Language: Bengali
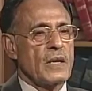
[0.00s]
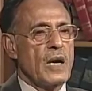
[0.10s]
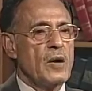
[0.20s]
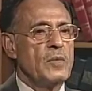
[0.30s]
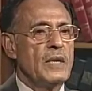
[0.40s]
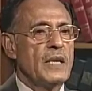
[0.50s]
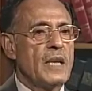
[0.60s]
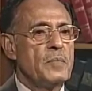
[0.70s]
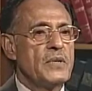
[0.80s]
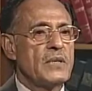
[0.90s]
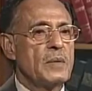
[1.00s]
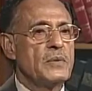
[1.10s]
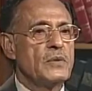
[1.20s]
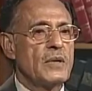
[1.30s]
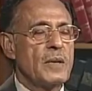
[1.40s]
আওয়ামী লীগের এই বিশাল
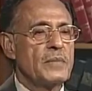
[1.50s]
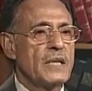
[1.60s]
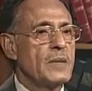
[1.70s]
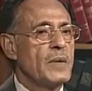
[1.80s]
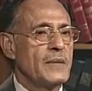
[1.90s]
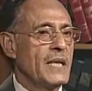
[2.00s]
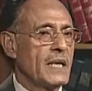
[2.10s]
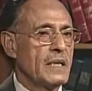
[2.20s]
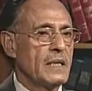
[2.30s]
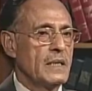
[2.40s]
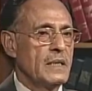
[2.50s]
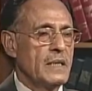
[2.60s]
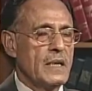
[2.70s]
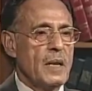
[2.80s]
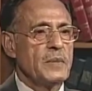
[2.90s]
বিজয়টা আপনি কীভাবে দেখেন
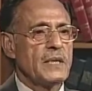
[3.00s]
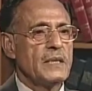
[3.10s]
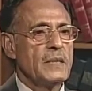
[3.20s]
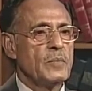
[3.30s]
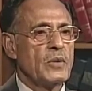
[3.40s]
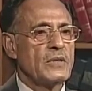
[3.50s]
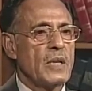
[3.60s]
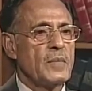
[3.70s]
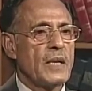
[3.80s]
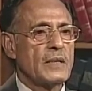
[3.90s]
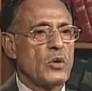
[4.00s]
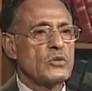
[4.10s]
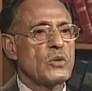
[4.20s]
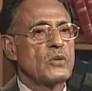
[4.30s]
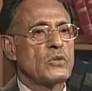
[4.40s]
আমি সেই দিন বলেছিলাম এটা একটা অশনীয়